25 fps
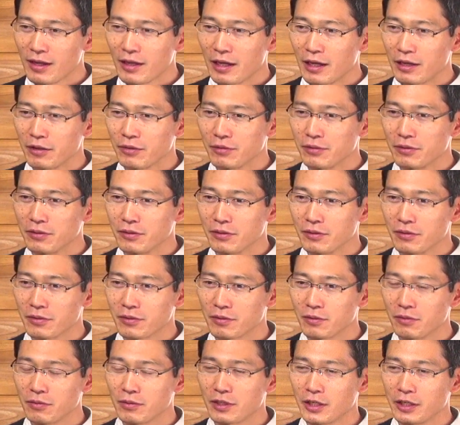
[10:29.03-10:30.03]
あ
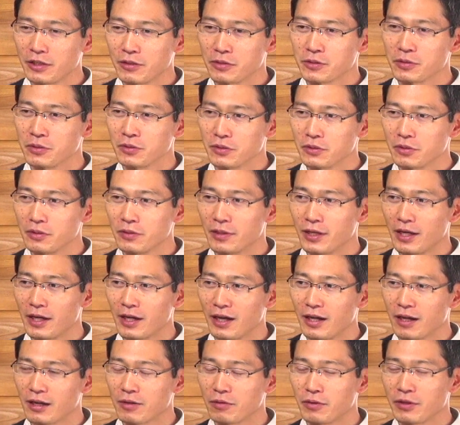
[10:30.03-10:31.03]
の今回の騒動
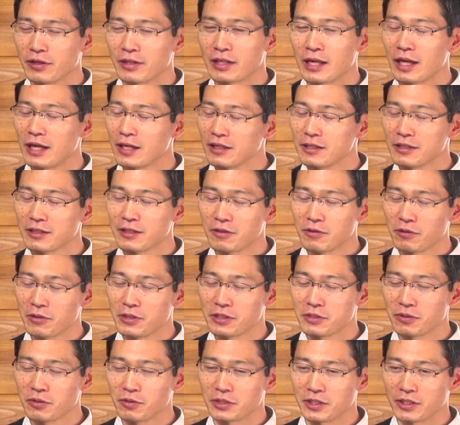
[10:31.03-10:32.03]
はこれ短距
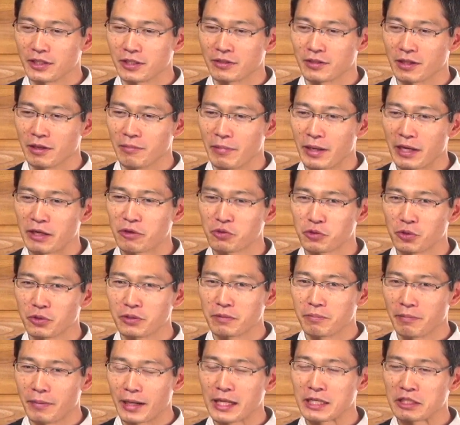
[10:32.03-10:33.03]
離走じゃなくて
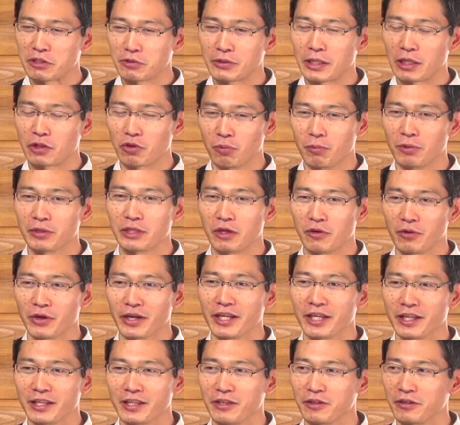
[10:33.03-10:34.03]
マラソンマラソンだと思った方
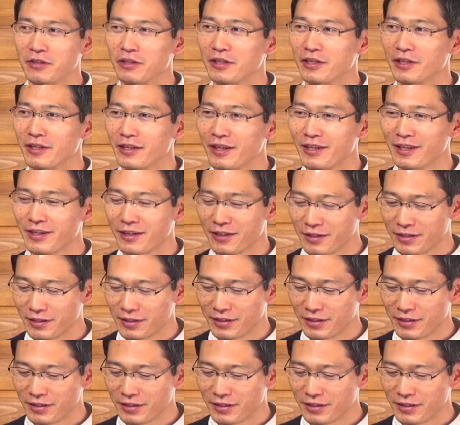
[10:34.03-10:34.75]
がいいって言ってんだね